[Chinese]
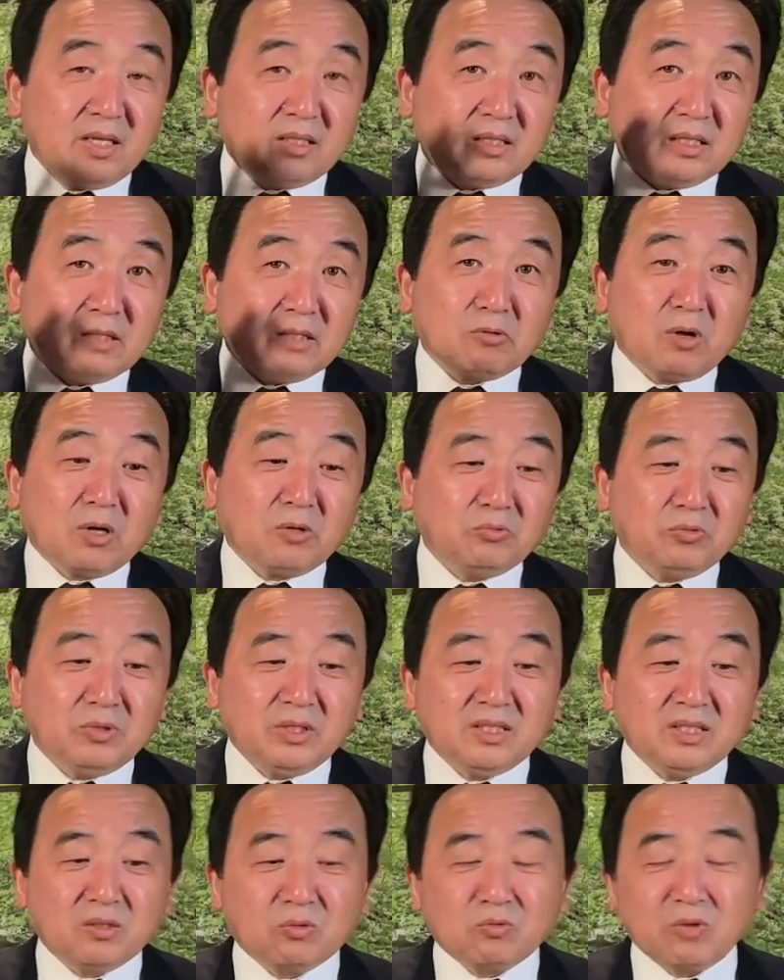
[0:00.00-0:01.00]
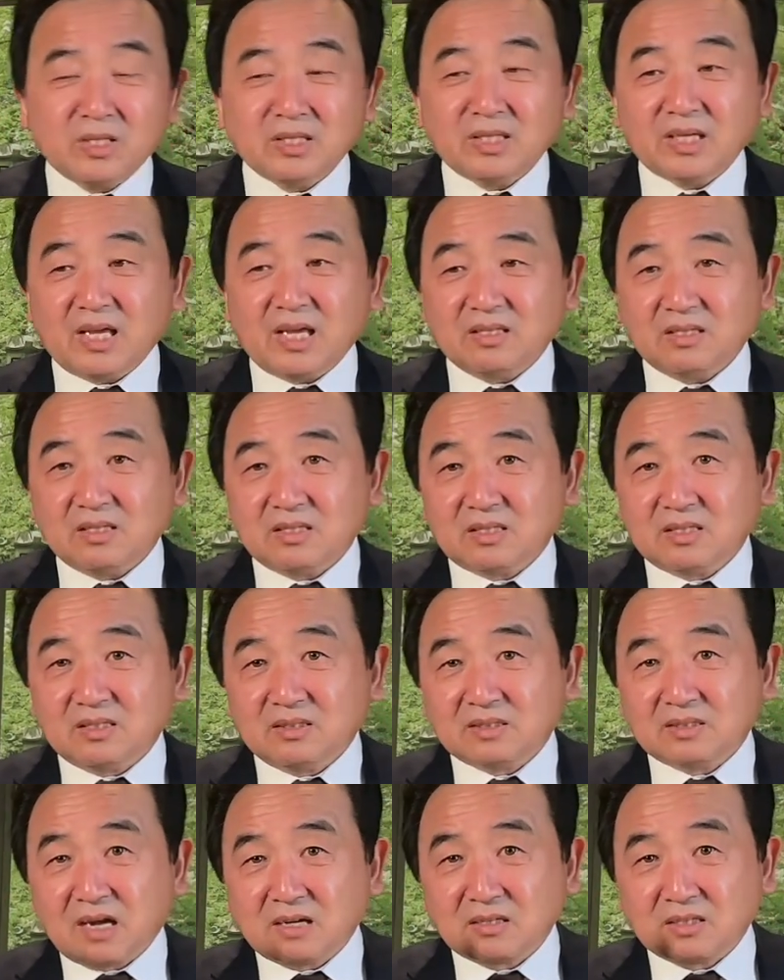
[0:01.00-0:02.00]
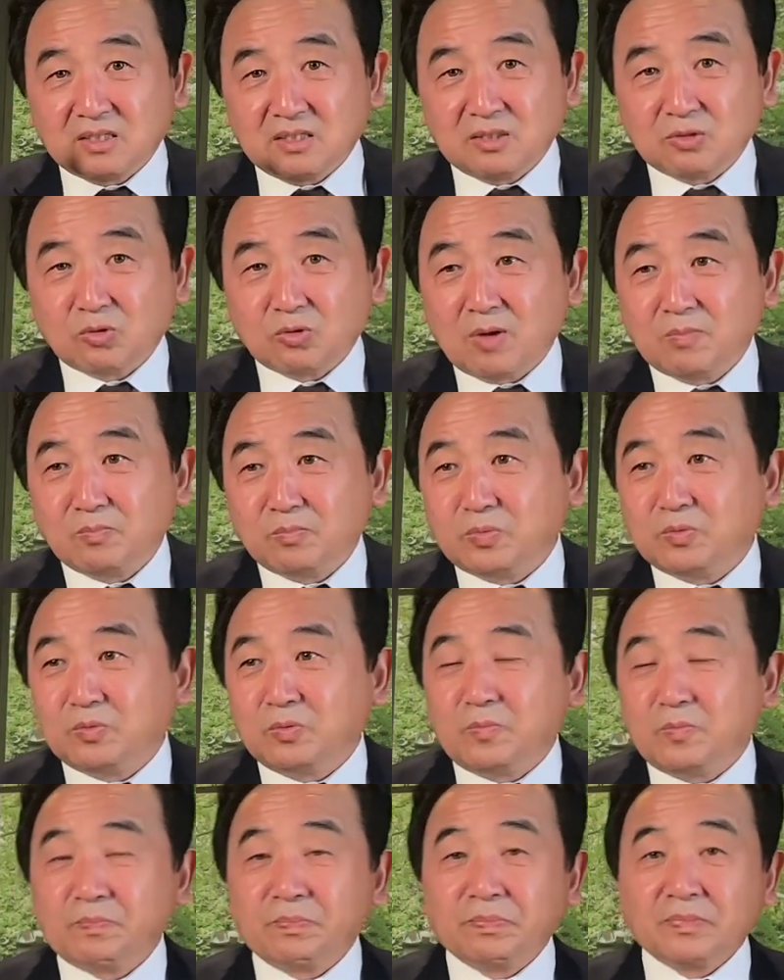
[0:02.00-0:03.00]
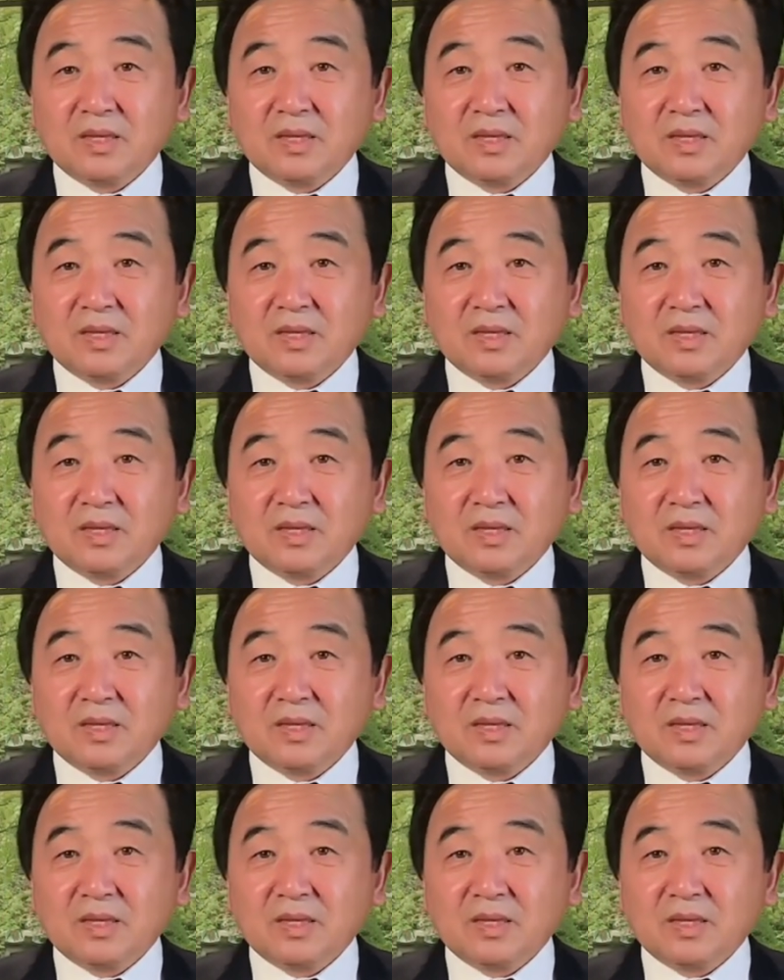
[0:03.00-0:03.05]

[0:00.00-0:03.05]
这段录音的关键是当时川普。